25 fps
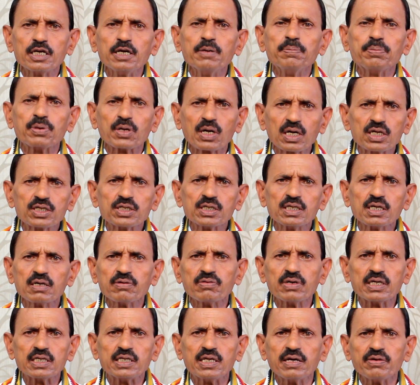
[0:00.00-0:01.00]
ఈ ప్రాచీన
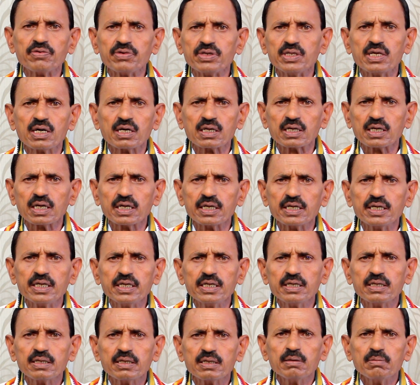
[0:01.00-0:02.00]
వైద్య
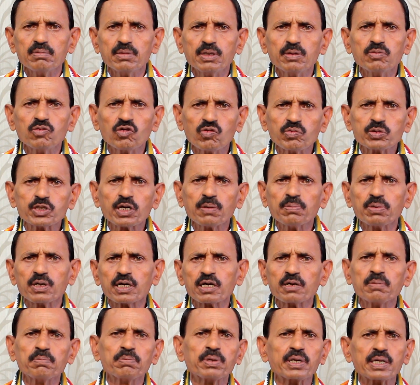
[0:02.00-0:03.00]
విధానాన్ని మేము
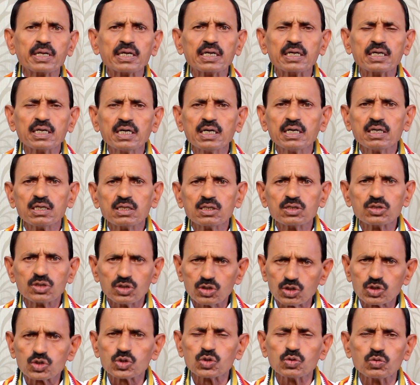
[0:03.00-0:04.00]
వంశపారంపర్యంగా
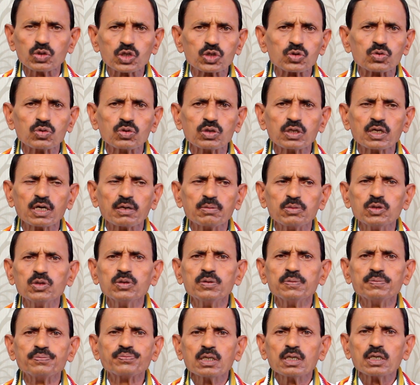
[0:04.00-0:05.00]
చేస్తూ వస్తున్నాము
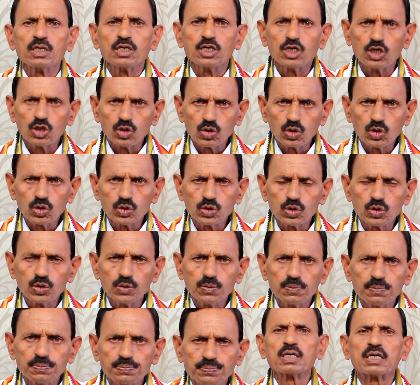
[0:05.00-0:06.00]
ఈరోజు
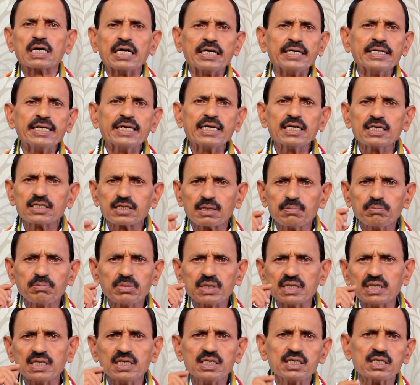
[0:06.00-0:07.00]
కంటికి
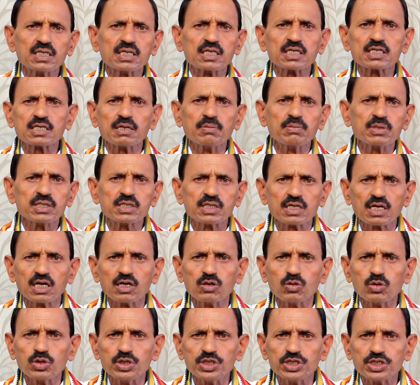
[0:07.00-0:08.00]
సంబంధించిన
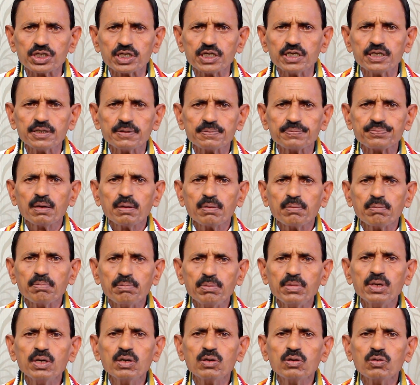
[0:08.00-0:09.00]
సమస్యల గురించి
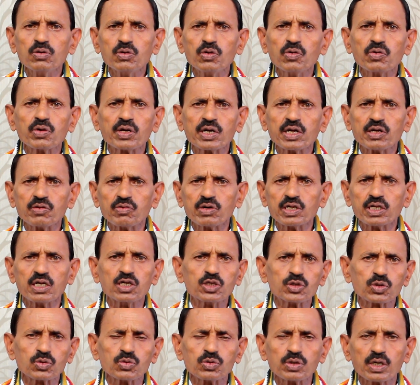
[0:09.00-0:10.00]
మీకు వివరణ
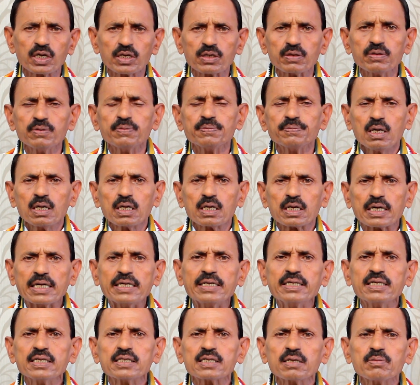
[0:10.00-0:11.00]
ఇవ్వదలుచుకున్నాను
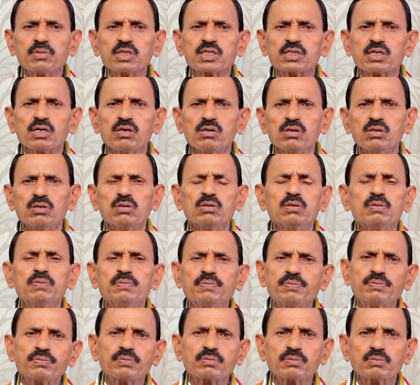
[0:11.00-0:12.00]
కంటి సమస్యలు
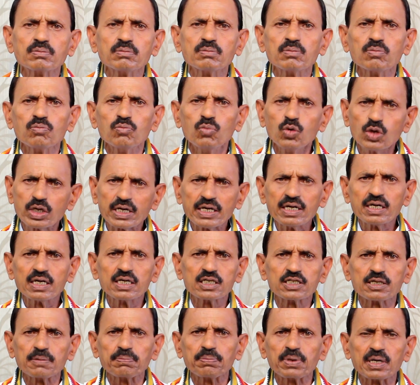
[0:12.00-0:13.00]

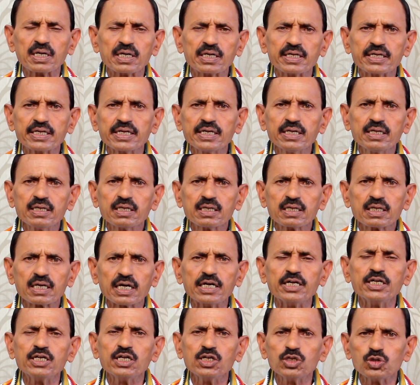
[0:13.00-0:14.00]
ముఖ్యంగా చెప్పాలంటే
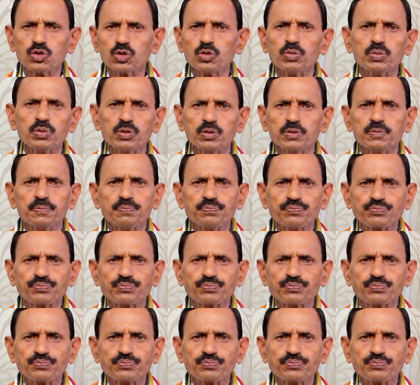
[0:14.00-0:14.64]
కంటి చూపు